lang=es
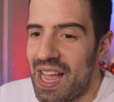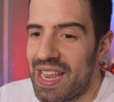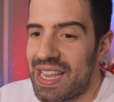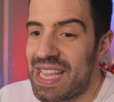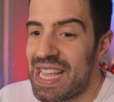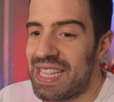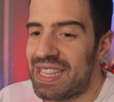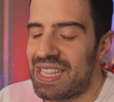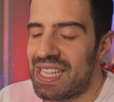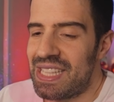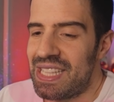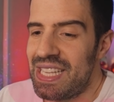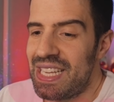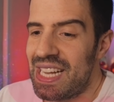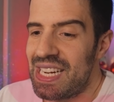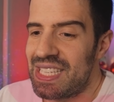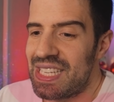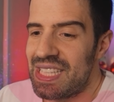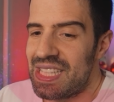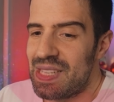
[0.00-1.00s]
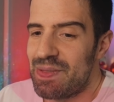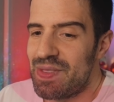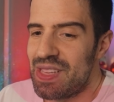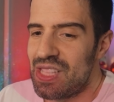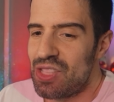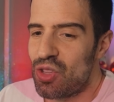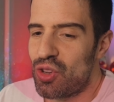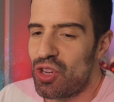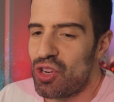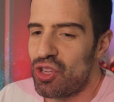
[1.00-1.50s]
Y entendí que el
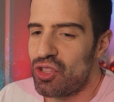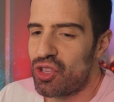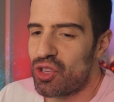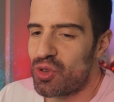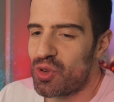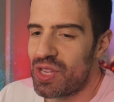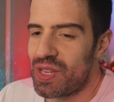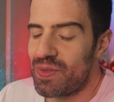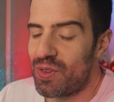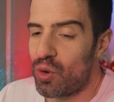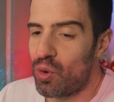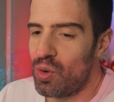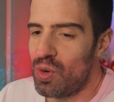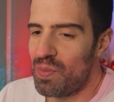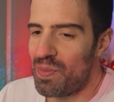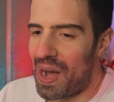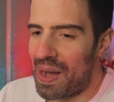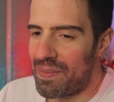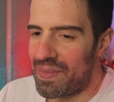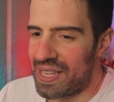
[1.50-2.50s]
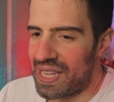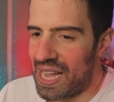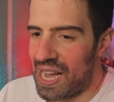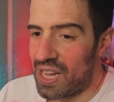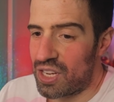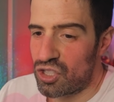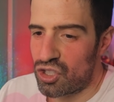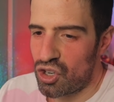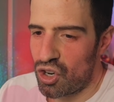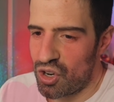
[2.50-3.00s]
sentimiento del otro no es culpa mía.
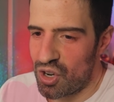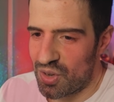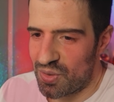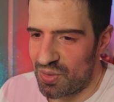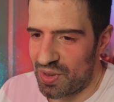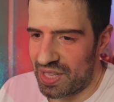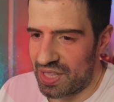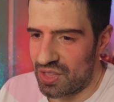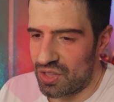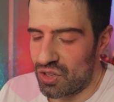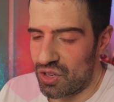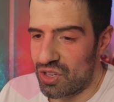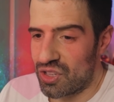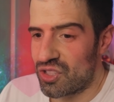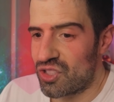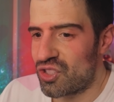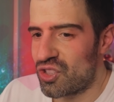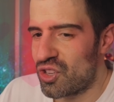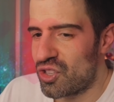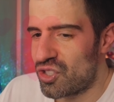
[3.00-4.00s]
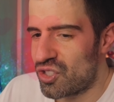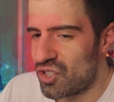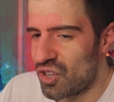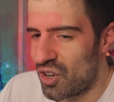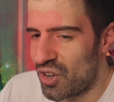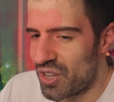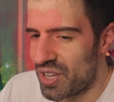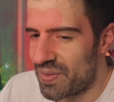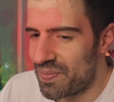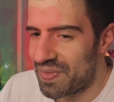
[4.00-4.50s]
Yo no ofendo, yo
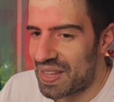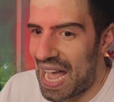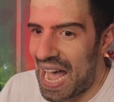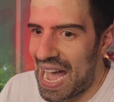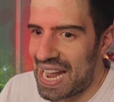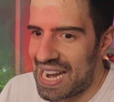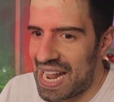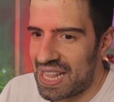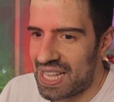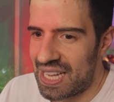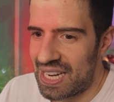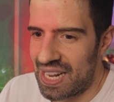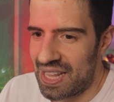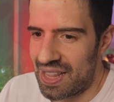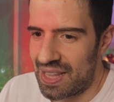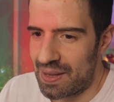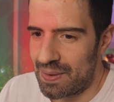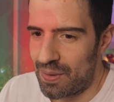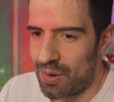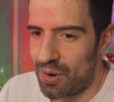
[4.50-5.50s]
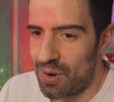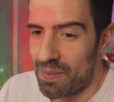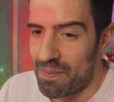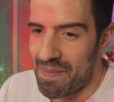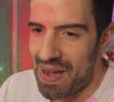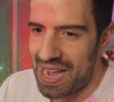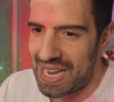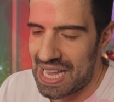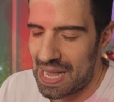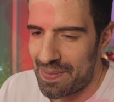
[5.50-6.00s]
soy. A nadie le debo,
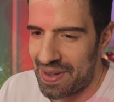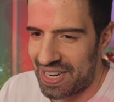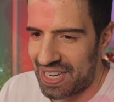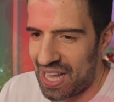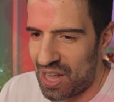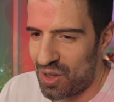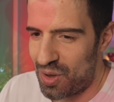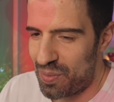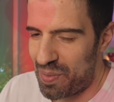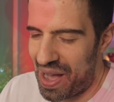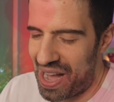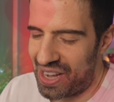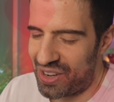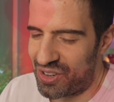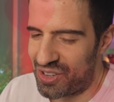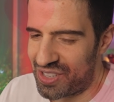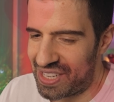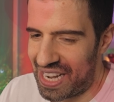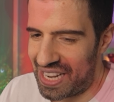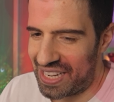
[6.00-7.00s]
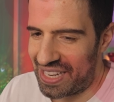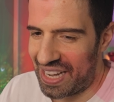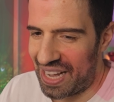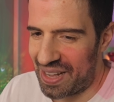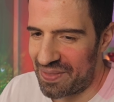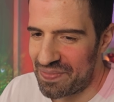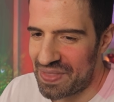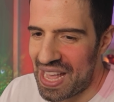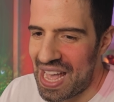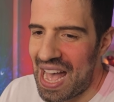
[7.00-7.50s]
más que a Mercado Pago, jaja.
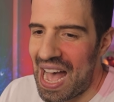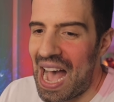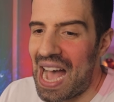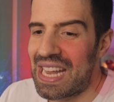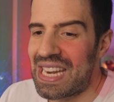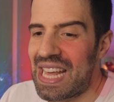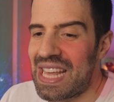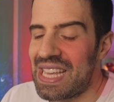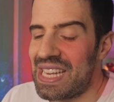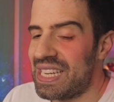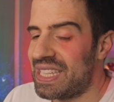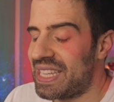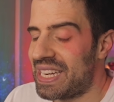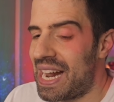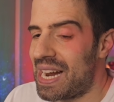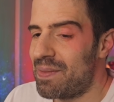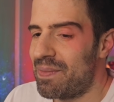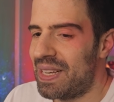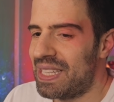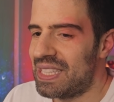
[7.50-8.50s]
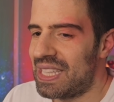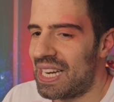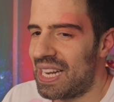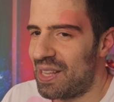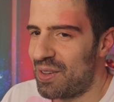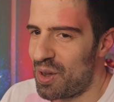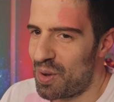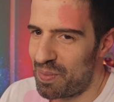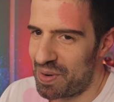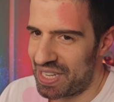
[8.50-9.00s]
A nadie literalmente le
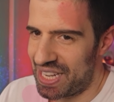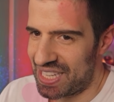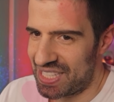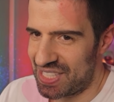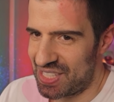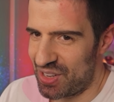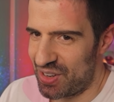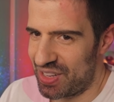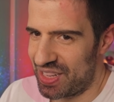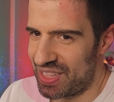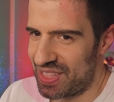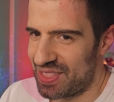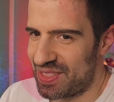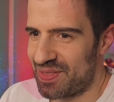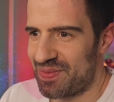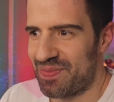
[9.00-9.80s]
debo explicaciones.